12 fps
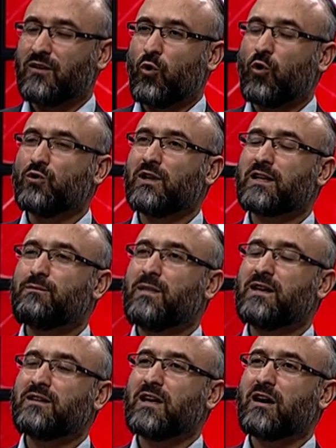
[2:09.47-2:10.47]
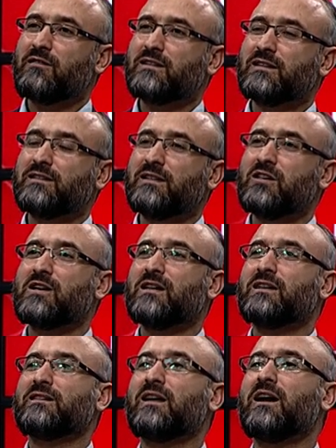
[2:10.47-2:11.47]
onların beni davet ettiği
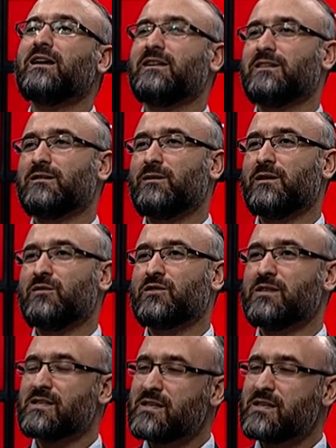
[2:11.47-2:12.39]
şeyden daha iyidir benim için.